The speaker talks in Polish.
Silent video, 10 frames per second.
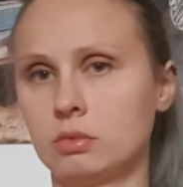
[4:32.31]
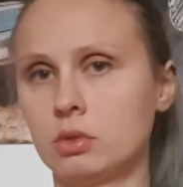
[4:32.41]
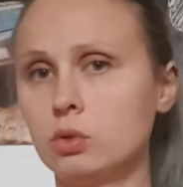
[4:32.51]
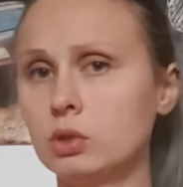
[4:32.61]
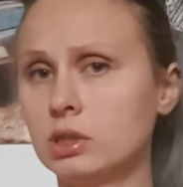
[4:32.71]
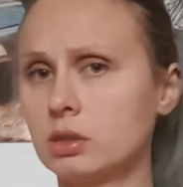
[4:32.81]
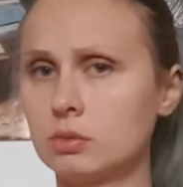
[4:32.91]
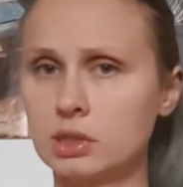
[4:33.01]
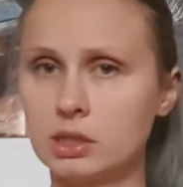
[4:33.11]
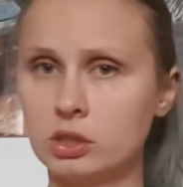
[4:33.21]
Ogólnie
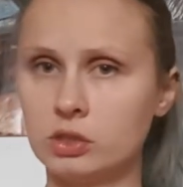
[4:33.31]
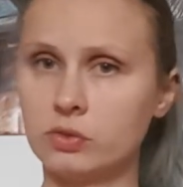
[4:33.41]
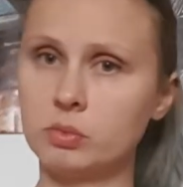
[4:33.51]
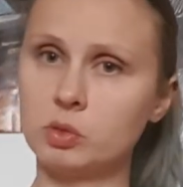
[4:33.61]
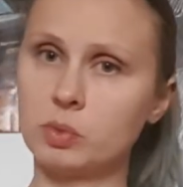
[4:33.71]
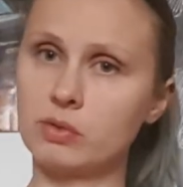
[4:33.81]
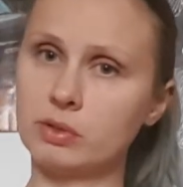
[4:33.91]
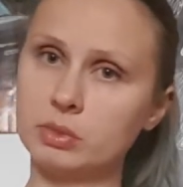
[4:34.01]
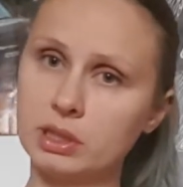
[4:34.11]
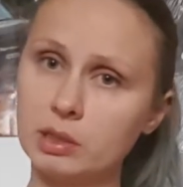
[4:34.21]
są zajęci swoimi
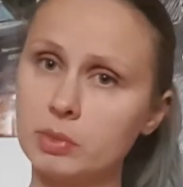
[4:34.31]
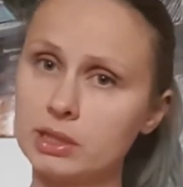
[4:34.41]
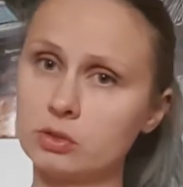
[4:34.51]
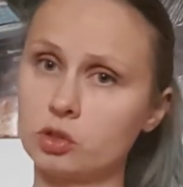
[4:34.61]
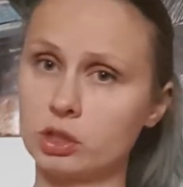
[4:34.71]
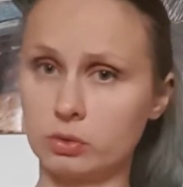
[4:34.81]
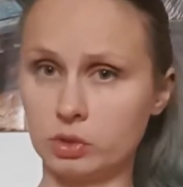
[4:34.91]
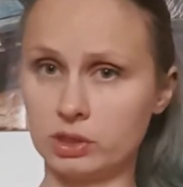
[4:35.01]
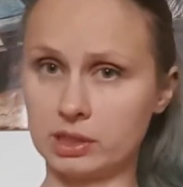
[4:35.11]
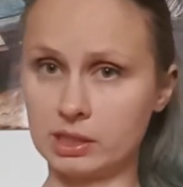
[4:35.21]
sprawami tak bardzo, że tego
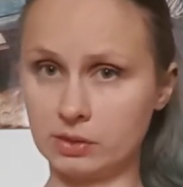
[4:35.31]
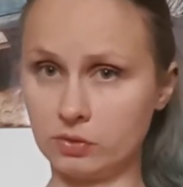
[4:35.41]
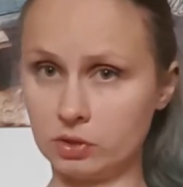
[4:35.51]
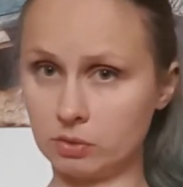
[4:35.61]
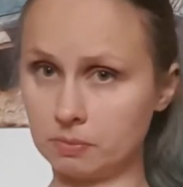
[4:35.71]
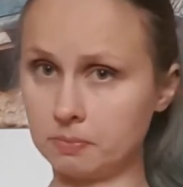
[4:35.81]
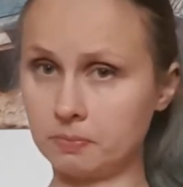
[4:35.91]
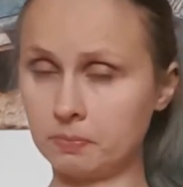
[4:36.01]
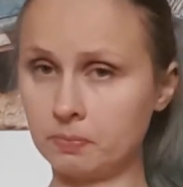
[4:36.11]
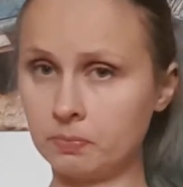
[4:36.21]
dziecka nie widzą.
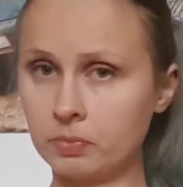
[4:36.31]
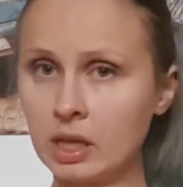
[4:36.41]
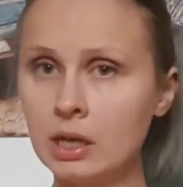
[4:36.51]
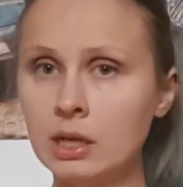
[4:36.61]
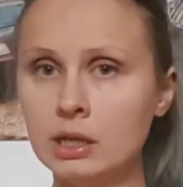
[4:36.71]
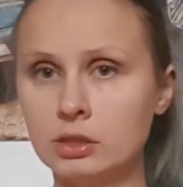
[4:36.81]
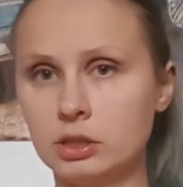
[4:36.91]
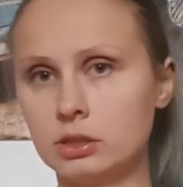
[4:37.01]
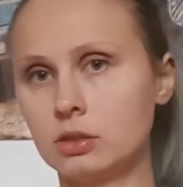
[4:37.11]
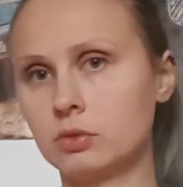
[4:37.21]

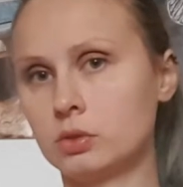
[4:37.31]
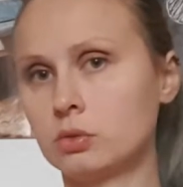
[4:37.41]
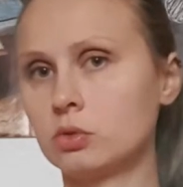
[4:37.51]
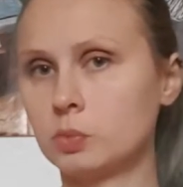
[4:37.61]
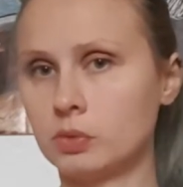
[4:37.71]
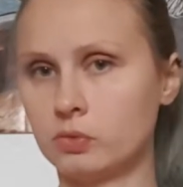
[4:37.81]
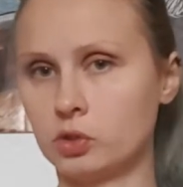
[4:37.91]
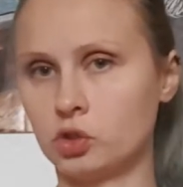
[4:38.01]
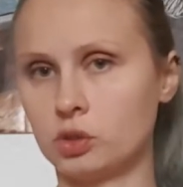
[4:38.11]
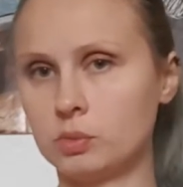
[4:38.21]
Dziecko w związku z
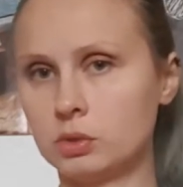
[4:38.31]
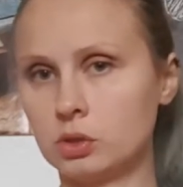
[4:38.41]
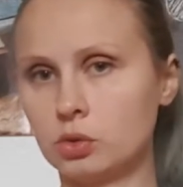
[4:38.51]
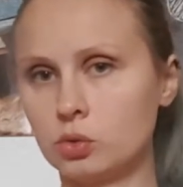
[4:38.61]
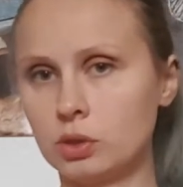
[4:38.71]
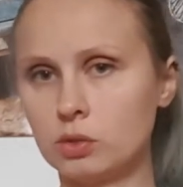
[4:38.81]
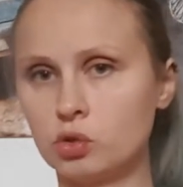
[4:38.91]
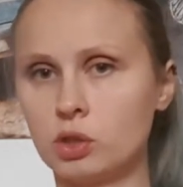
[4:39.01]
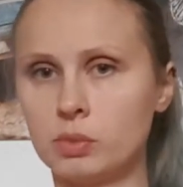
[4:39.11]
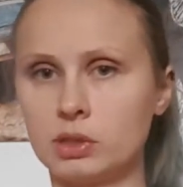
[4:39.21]
powyższym stosuje
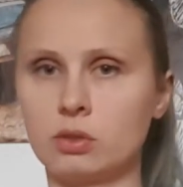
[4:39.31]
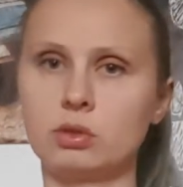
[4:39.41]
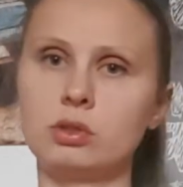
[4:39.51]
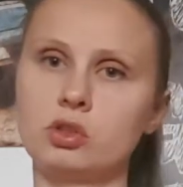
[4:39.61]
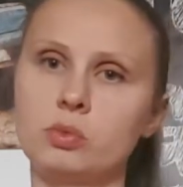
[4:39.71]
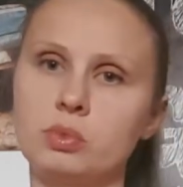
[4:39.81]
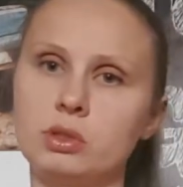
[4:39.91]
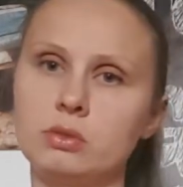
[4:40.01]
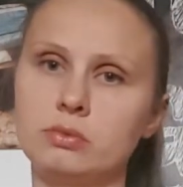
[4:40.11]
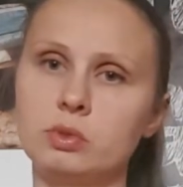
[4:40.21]
różne metody,
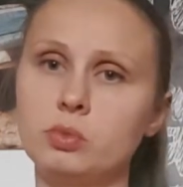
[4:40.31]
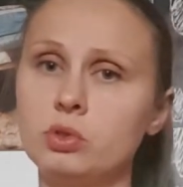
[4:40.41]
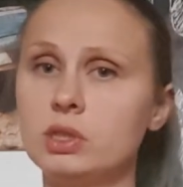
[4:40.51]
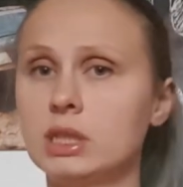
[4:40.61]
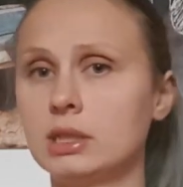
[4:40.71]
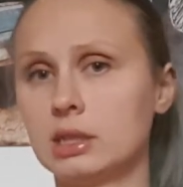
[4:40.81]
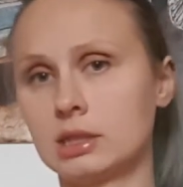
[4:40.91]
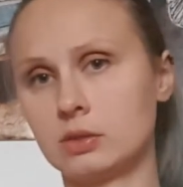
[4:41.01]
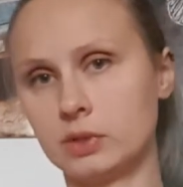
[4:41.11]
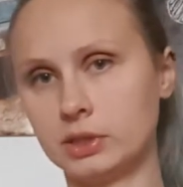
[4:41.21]
żeby wzbudzić
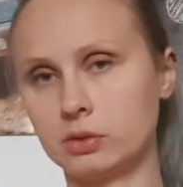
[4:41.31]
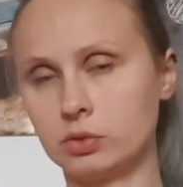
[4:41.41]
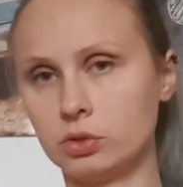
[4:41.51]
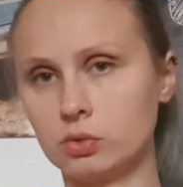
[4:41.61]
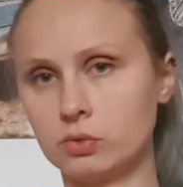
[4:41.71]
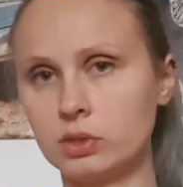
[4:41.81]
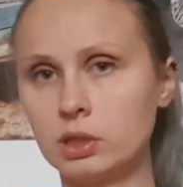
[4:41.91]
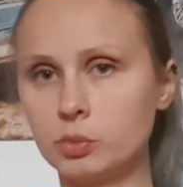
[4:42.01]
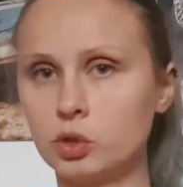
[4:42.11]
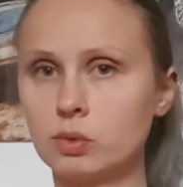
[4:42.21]
zainteresowanie rodziców. I
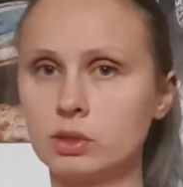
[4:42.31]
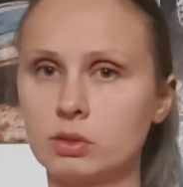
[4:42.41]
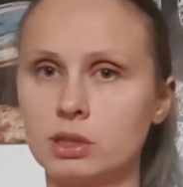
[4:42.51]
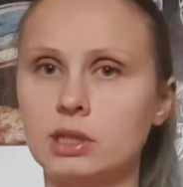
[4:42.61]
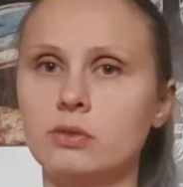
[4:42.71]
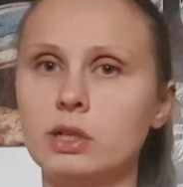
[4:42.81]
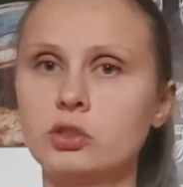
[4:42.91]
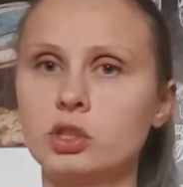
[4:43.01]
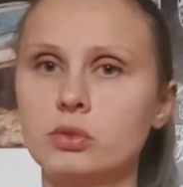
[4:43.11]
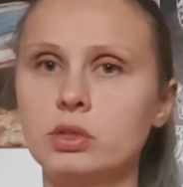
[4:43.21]
na przykład odkrywa,
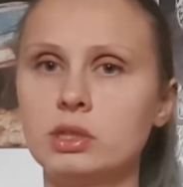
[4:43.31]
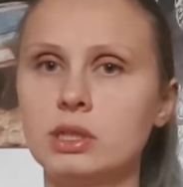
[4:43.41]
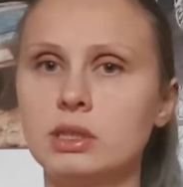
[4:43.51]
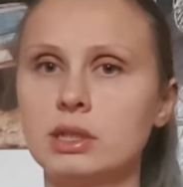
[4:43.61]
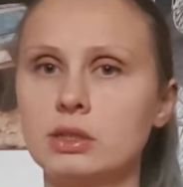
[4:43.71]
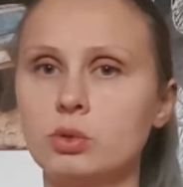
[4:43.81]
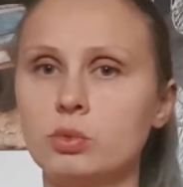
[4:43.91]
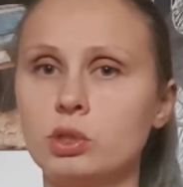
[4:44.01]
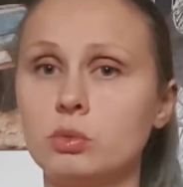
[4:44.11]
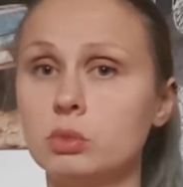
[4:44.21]
że rodzice interesują
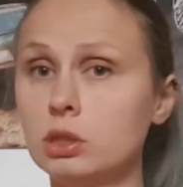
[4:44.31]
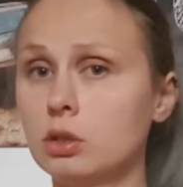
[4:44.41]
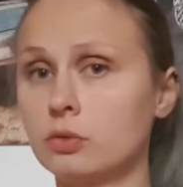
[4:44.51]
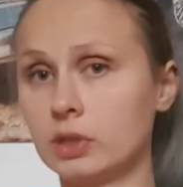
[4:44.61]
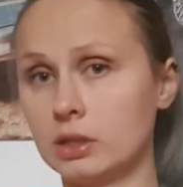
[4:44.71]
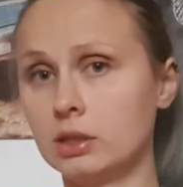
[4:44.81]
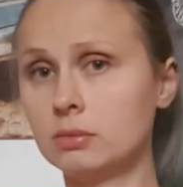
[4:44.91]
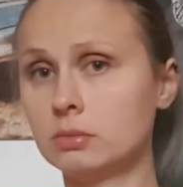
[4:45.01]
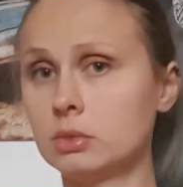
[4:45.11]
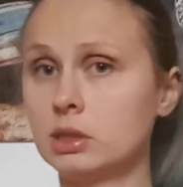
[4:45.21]
się nim tylko wtedy,
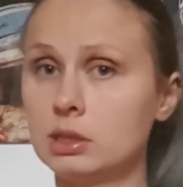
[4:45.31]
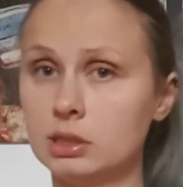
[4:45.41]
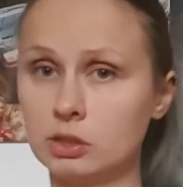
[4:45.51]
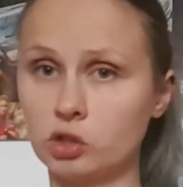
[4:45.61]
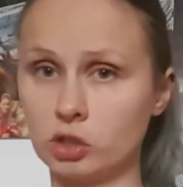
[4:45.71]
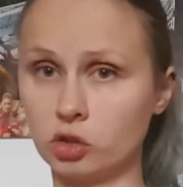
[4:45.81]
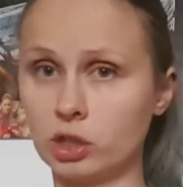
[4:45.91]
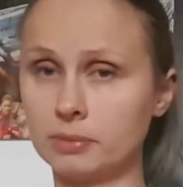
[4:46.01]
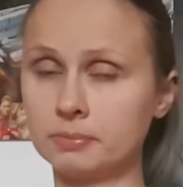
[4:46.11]
kiedy jest niegrzeczne.